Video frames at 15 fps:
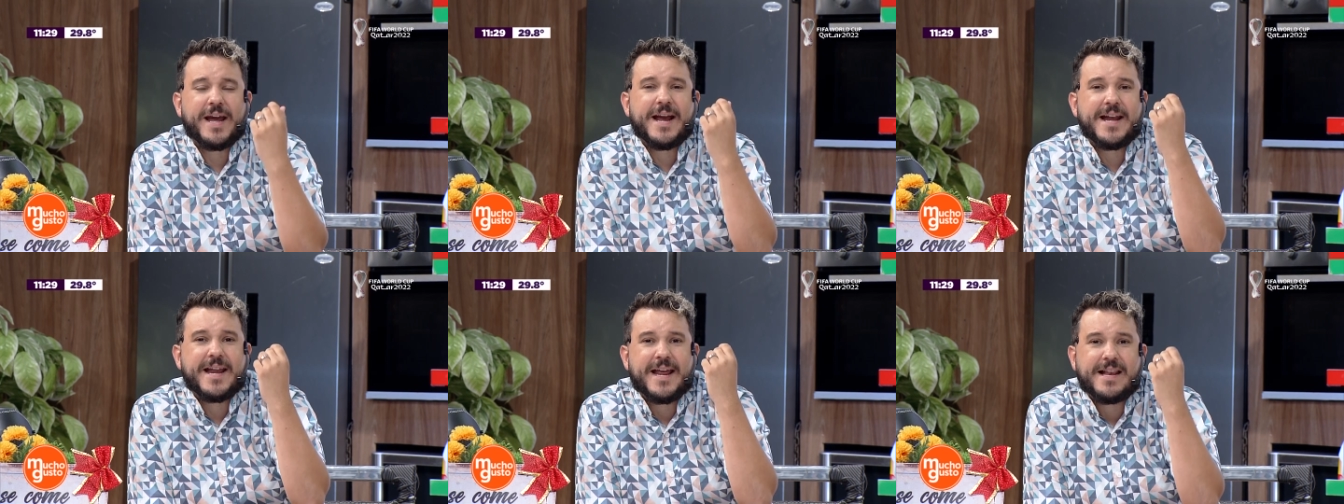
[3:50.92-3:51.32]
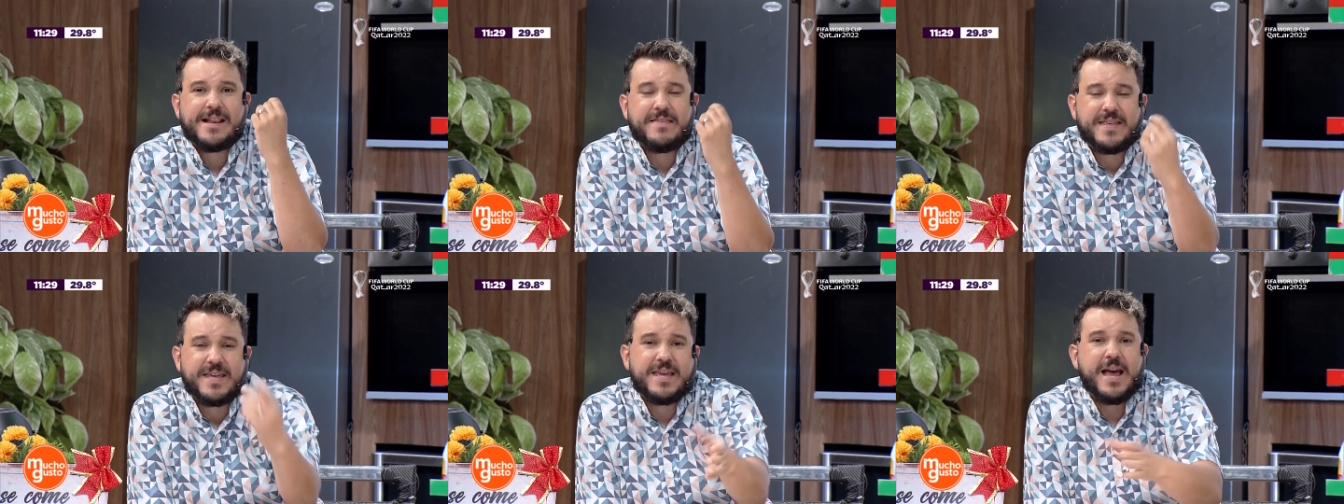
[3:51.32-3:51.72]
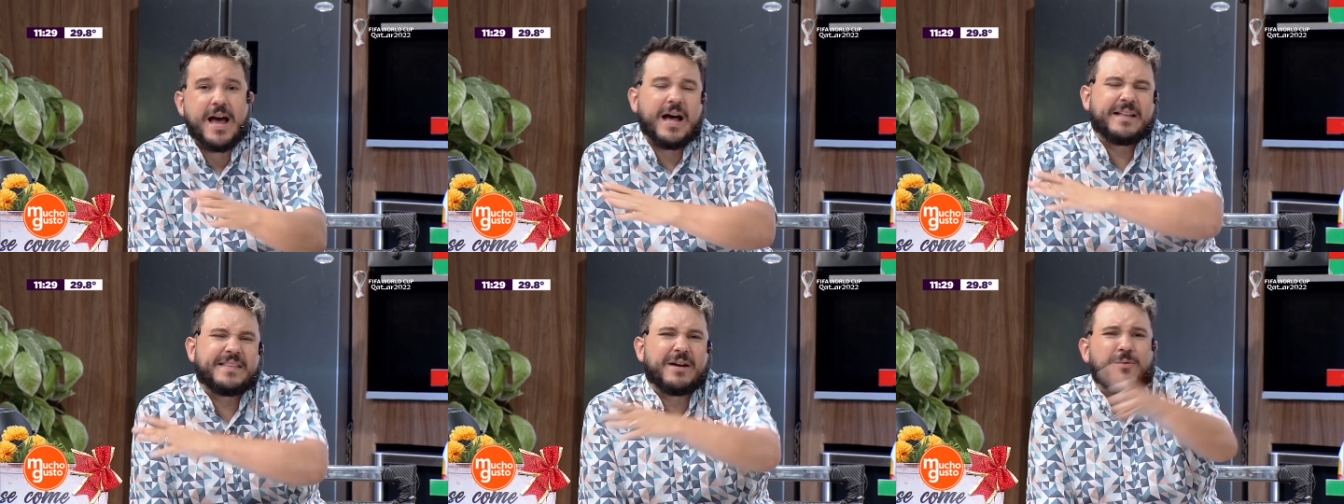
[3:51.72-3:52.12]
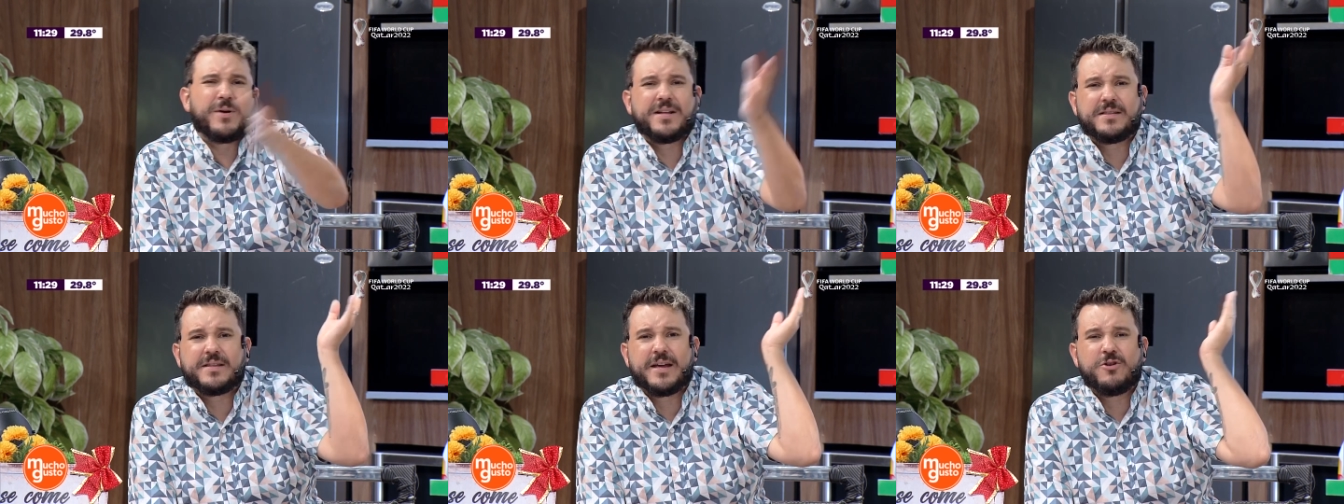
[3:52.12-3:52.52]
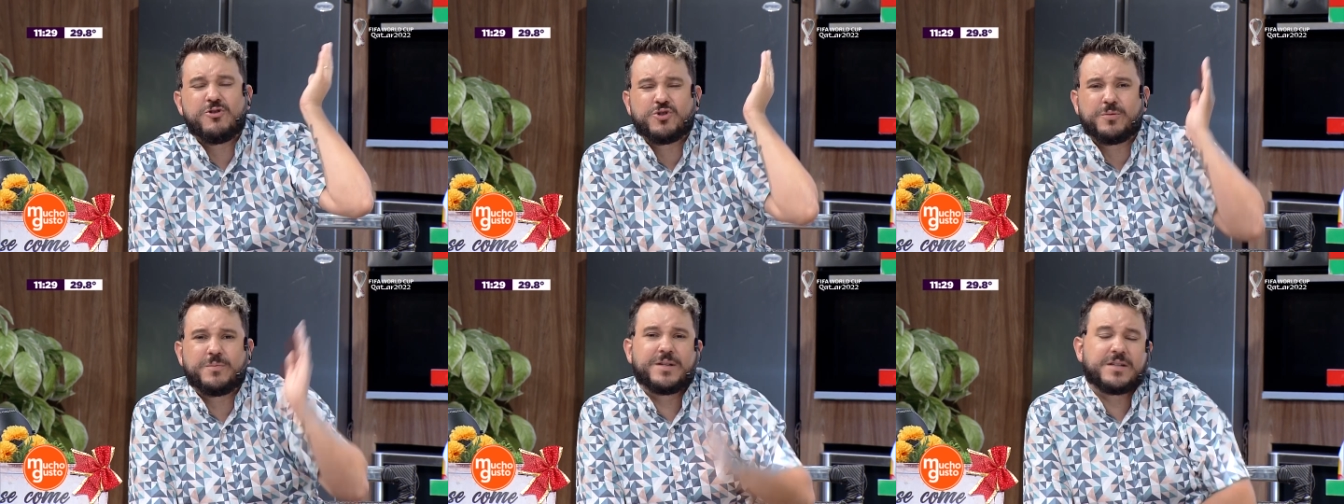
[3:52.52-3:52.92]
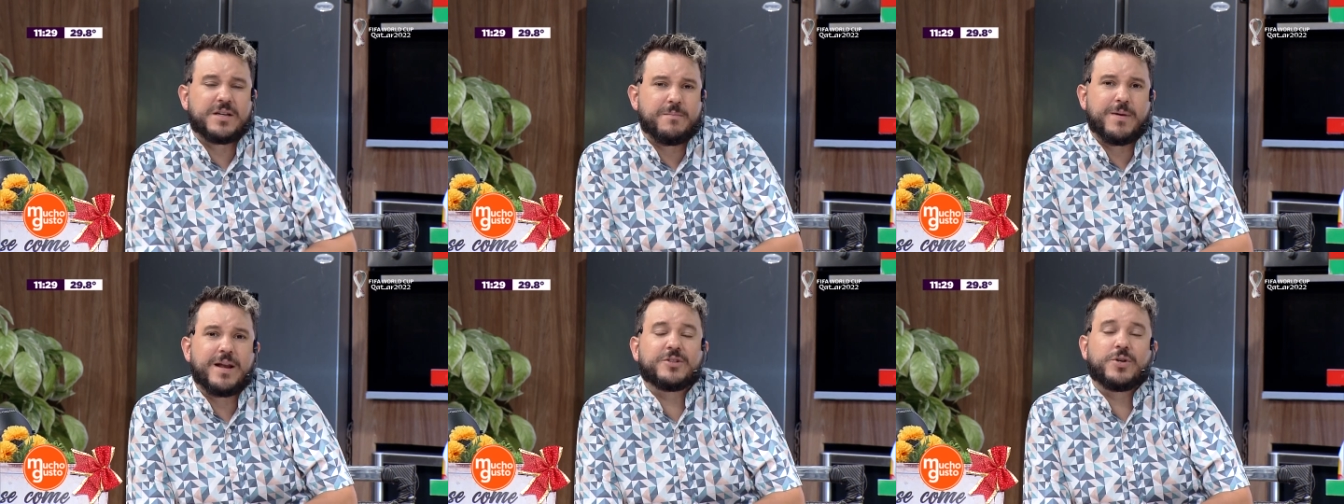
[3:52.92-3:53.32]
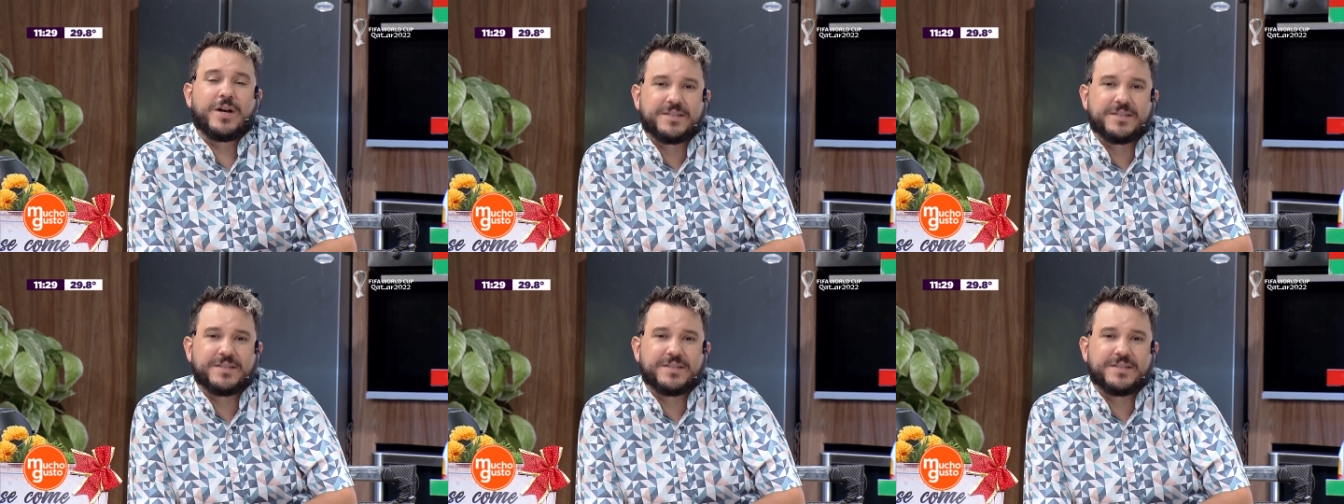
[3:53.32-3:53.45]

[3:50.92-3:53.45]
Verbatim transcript: en el día, hasta 48 meses de plazo.